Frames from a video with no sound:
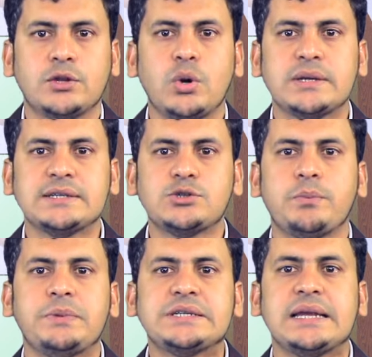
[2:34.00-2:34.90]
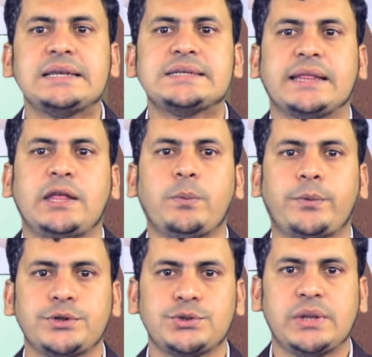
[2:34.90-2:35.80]
দু সালের জাতীয়
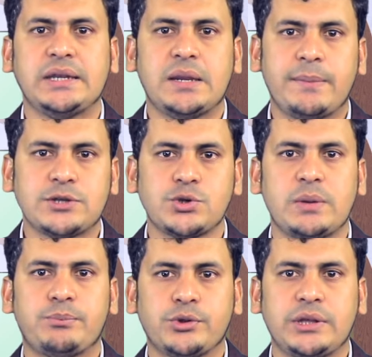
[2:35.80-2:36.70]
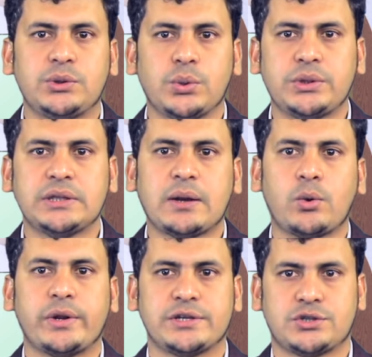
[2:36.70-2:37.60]
পরিষদের নির্বাচনে প্রতিদ্বন্দ্বিতা
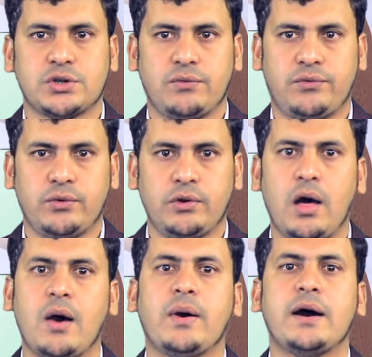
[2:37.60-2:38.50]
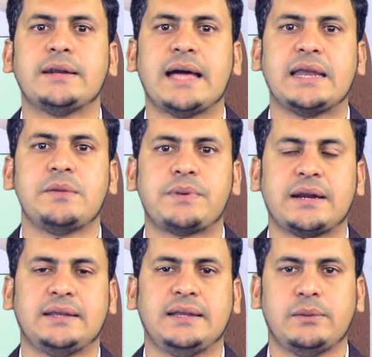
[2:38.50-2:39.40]
করে সফল হওয়া নারী
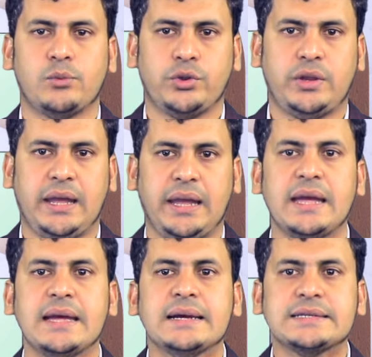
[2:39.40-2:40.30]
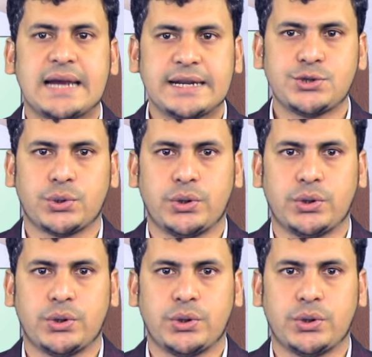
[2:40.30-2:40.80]
প্রার্থীদের মধ্যে চারজন